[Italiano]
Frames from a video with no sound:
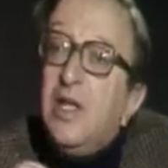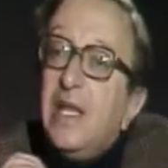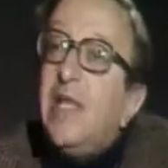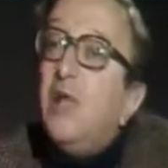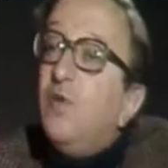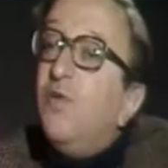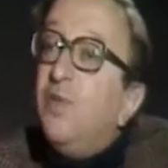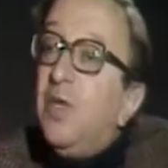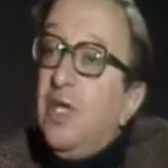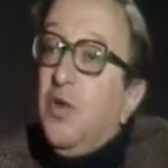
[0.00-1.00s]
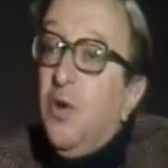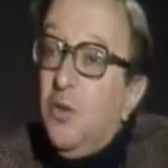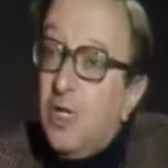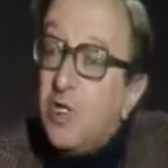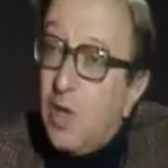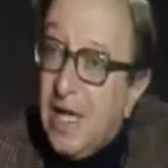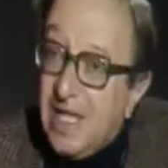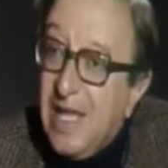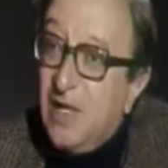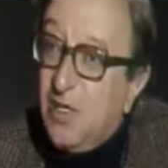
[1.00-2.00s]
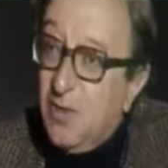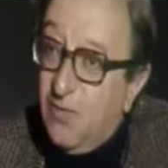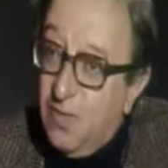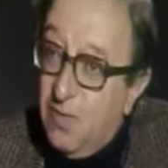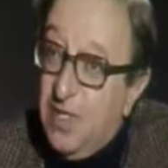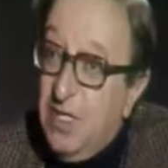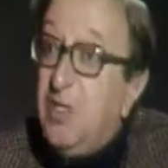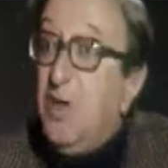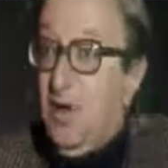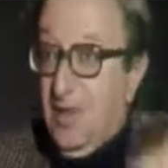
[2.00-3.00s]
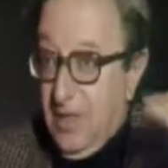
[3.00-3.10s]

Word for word: L'eterno femminino, questo eterno femminino